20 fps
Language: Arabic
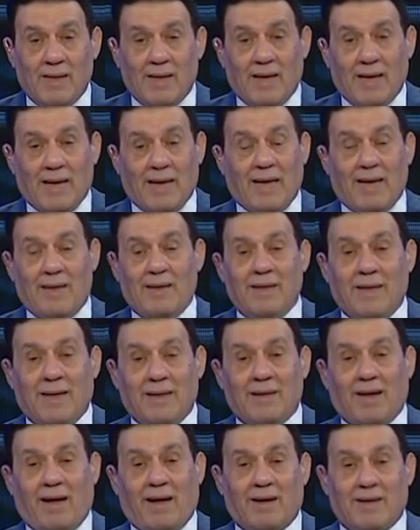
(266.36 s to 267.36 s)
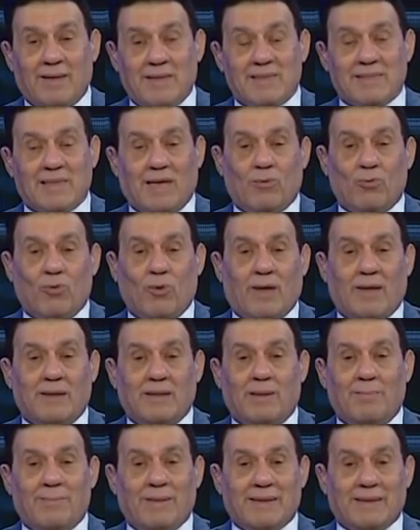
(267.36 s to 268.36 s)
قال انا حريص ان
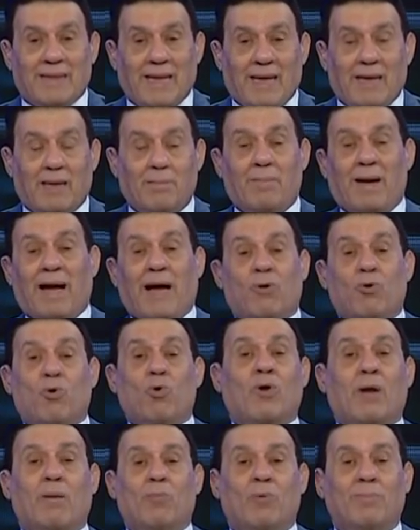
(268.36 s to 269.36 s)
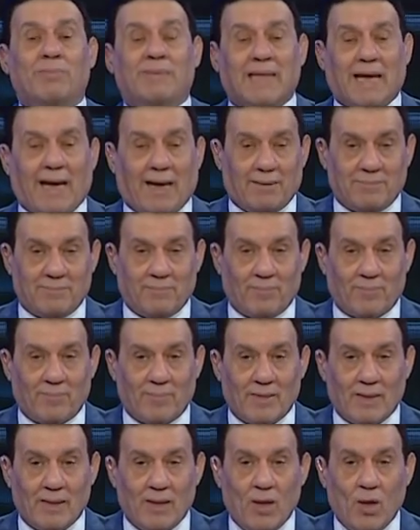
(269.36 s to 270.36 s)
اقدم نتائج مع كره ممتعه
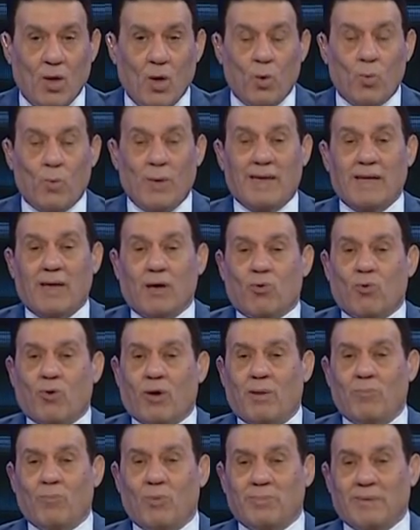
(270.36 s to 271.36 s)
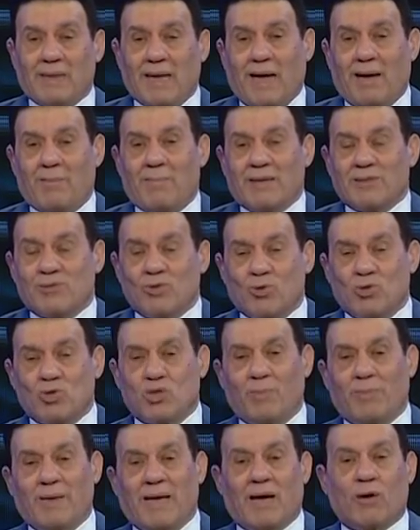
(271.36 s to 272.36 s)
وهنا الكره الممتعه ما
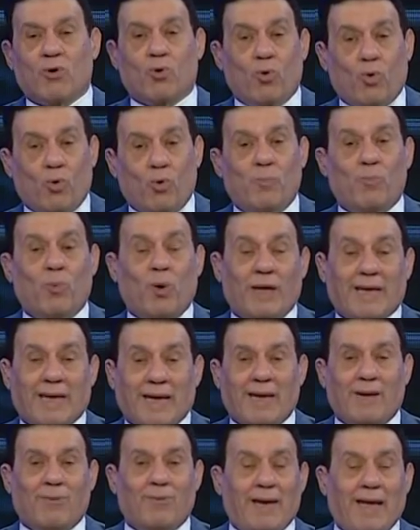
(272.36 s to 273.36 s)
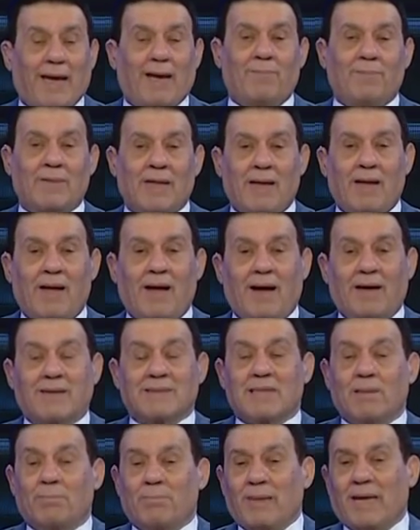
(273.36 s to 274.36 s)
اقصدش بيها كعوب وحكايه ولا
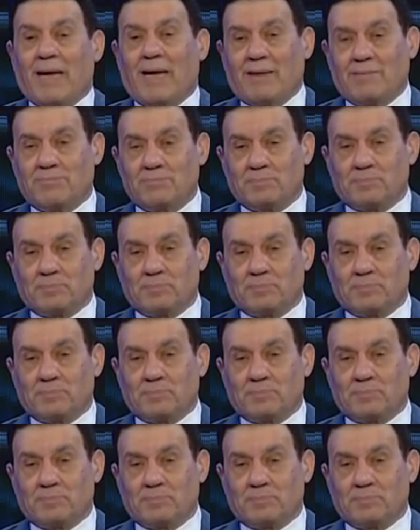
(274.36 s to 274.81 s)
اقصد بيها